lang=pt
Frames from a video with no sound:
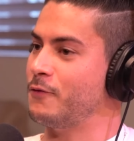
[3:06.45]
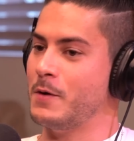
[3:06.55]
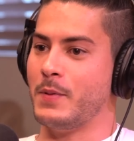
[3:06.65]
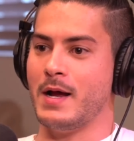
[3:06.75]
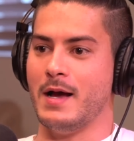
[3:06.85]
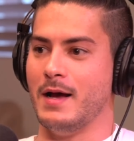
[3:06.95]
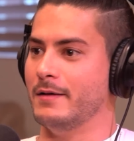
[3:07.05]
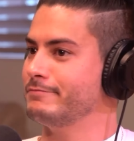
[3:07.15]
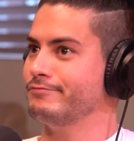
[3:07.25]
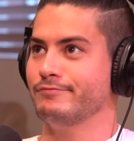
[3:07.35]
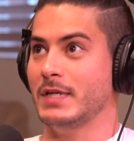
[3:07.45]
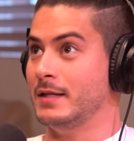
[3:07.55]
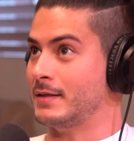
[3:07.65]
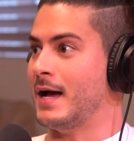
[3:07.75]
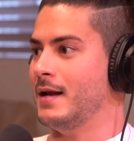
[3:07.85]
você foi para
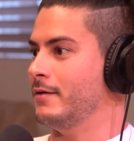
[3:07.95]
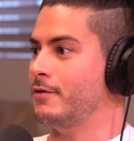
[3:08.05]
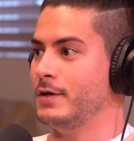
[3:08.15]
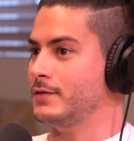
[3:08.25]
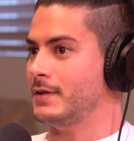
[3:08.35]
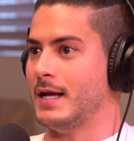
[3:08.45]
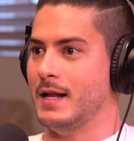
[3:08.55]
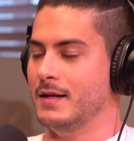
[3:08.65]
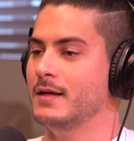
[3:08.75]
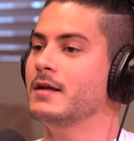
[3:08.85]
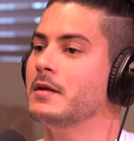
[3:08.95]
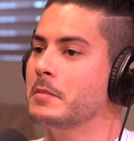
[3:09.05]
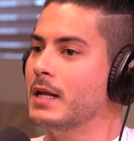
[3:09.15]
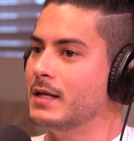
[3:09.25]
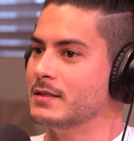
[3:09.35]
Itália, não conhece Itália.
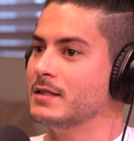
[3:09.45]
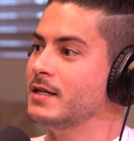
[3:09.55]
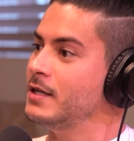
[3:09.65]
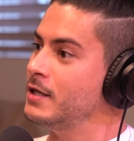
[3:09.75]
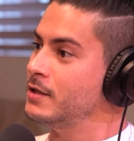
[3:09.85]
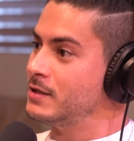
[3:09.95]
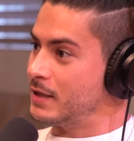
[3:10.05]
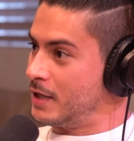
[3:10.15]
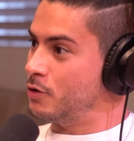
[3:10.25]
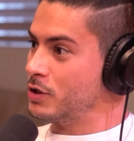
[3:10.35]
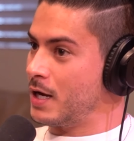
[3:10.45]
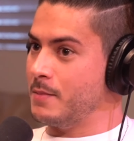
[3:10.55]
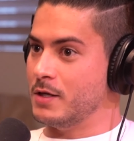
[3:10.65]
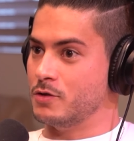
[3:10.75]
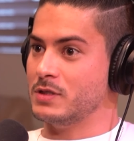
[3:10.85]
Beleza. Você tem dois
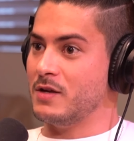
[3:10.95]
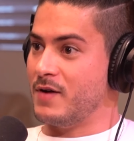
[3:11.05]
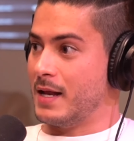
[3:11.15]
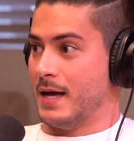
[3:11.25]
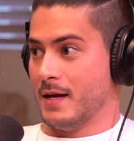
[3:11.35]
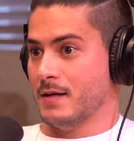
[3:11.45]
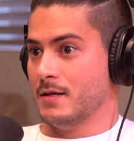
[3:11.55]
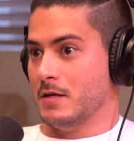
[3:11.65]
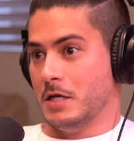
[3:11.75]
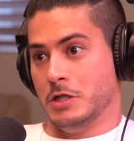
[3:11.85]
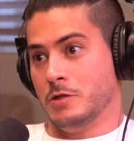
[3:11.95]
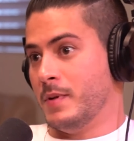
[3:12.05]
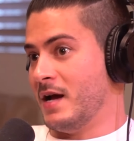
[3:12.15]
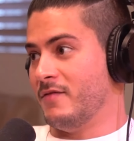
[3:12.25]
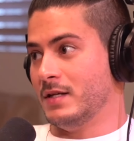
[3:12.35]
caminhos, ou você vai lá e
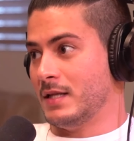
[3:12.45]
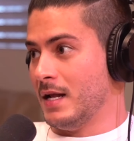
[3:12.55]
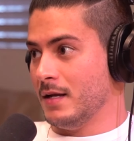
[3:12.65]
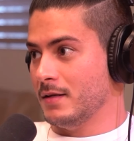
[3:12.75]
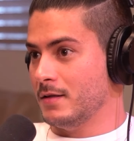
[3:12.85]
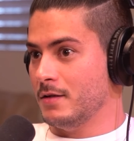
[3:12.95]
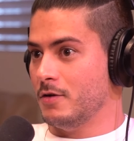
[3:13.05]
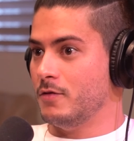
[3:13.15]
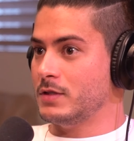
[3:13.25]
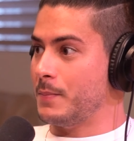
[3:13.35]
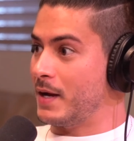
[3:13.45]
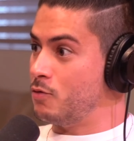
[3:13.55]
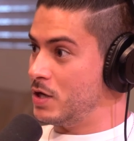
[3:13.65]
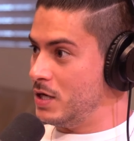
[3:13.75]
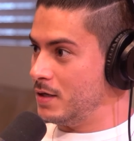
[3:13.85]
desbrava a Itália, ou você
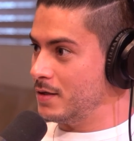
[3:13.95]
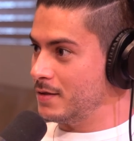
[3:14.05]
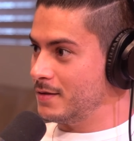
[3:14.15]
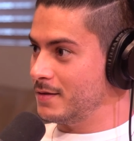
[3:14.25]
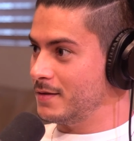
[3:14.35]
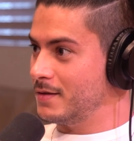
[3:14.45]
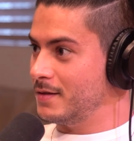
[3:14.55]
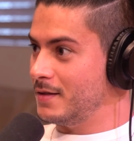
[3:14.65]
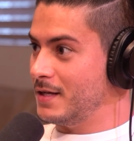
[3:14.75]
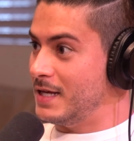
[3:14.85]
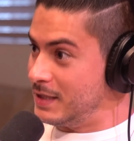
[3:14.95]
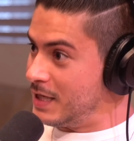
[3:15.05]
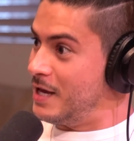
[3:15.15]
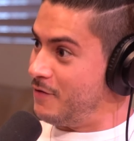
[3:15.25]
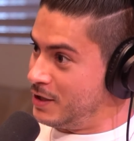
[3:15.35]
pega um guia e
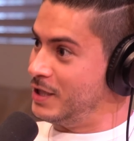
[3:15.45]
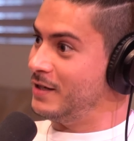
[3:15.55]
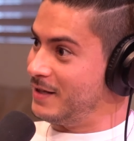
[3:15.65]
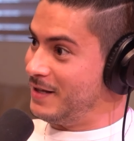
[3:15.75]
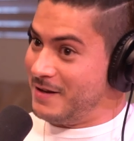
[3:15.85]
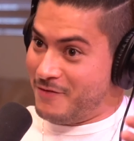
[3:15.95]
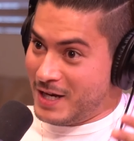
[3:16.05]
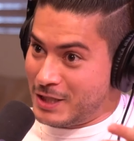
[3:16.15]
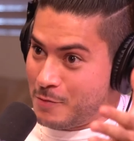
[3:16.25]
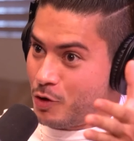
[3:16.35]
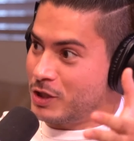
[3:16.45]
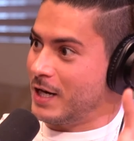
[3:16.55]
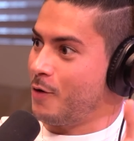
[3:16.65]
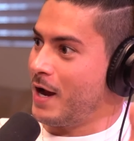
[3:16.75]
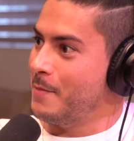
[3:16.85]
esse guia vai te vai te
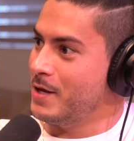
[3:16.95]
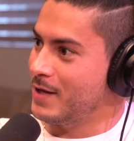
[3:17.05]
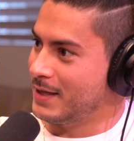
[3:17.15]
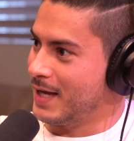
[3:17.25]
mostrar o caminho da